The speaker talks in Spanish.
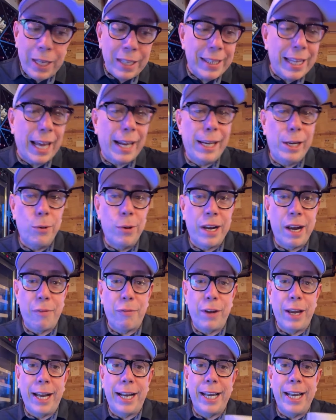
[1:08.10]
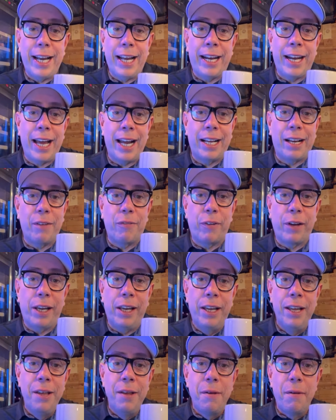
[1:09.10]
Está rico el café aquí en el Real Café.
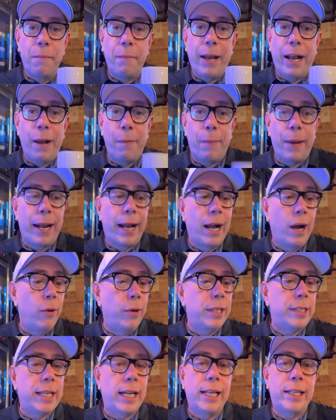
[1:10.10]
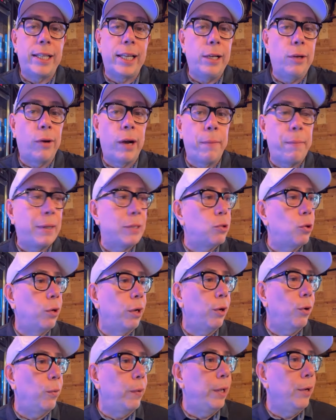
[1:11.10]
Vengan para acá. Oye, Celestino, ¿qué pasó
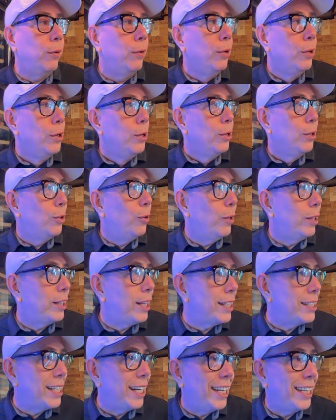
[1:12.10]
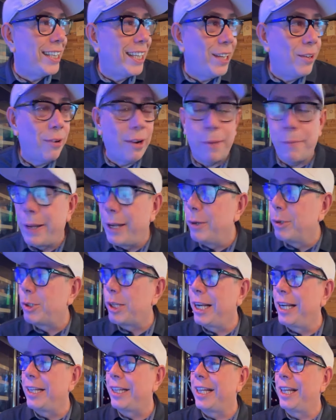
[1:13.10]
que no vino? ¿Dónde está Celestino? El amigo
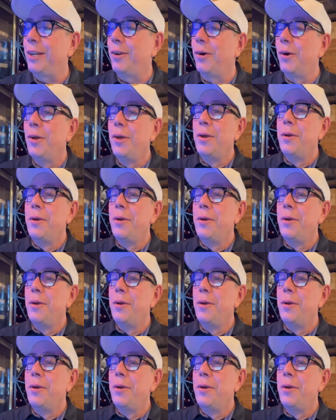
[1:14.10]
Celestino.